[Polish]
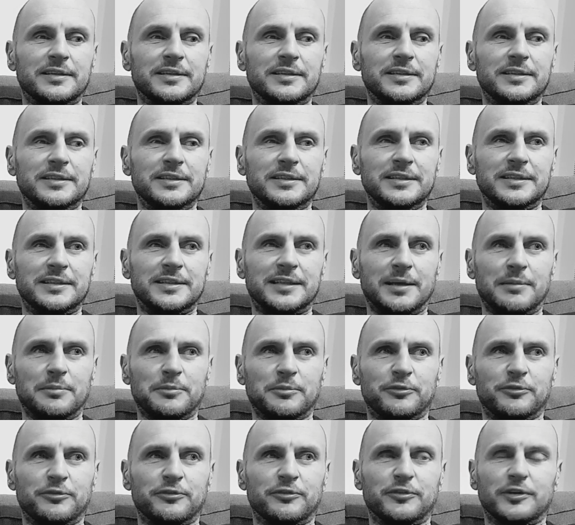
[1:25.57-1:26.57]
I
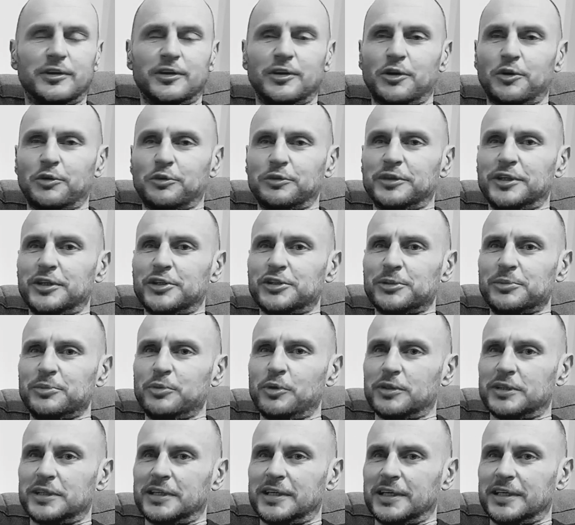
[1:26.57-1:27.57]
tam w loaderze
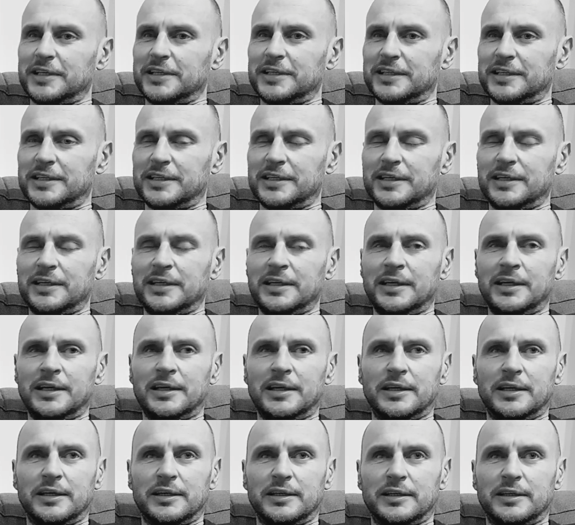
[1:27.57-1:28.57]
była taka gierka
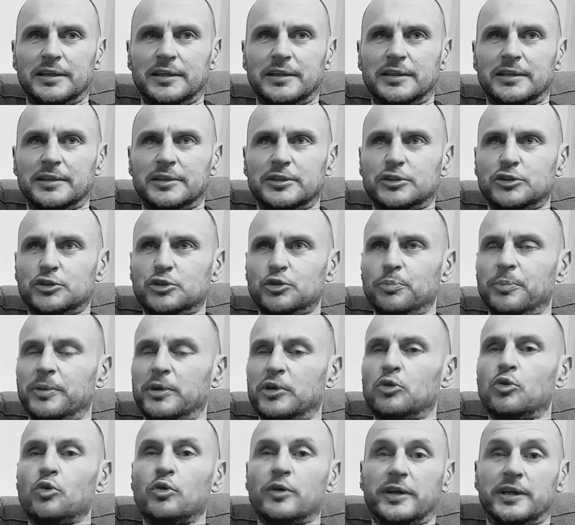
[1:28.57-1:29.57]
Super
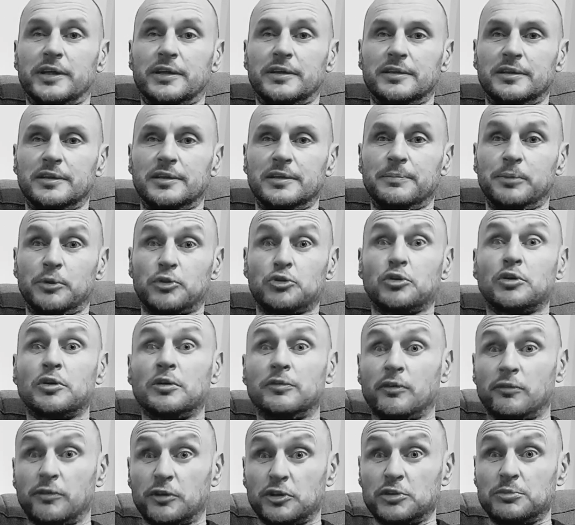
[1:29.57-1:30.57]
Huey. I
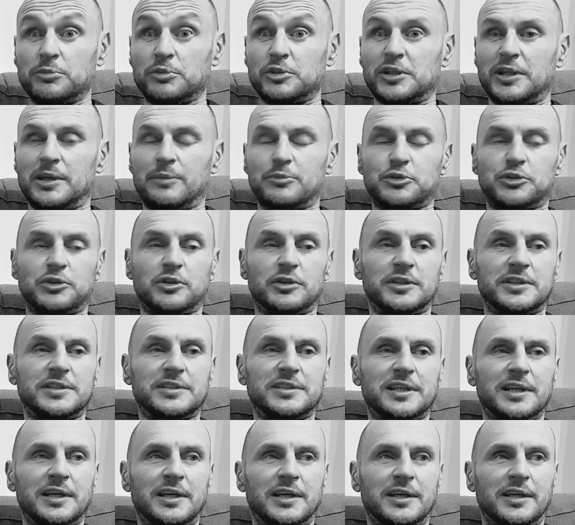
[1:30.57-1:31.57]
początkowo właśnie myślałem, że to
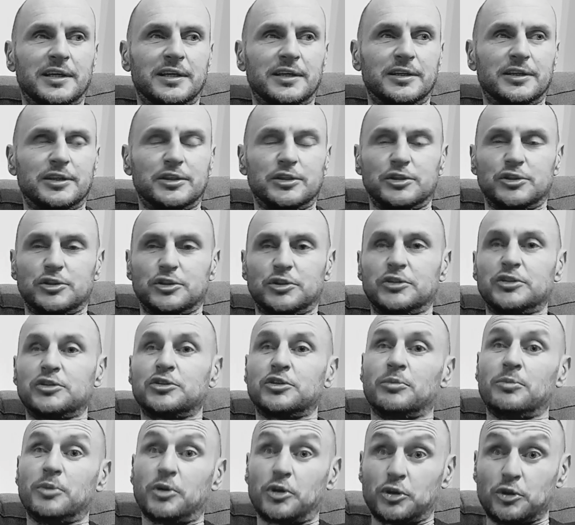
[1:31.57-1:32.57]
jest, że to, jest
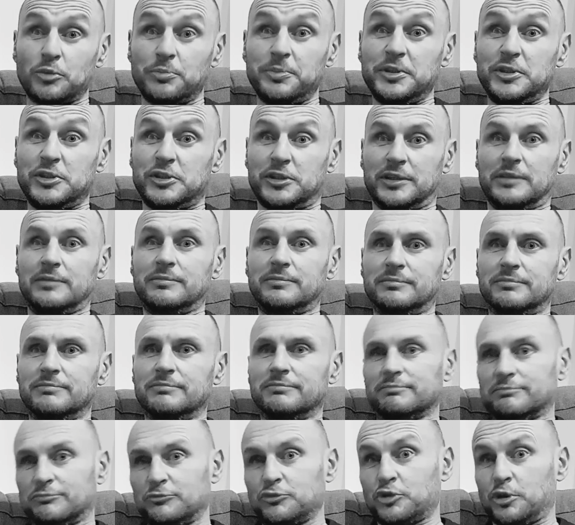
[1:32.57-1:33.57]
to mordobicie,
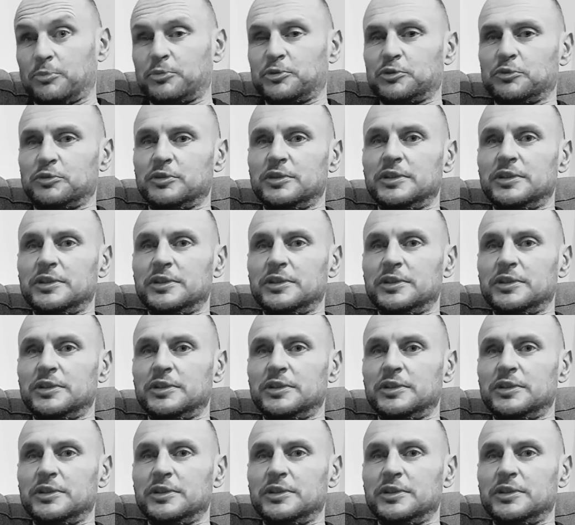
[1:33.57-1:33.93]
chop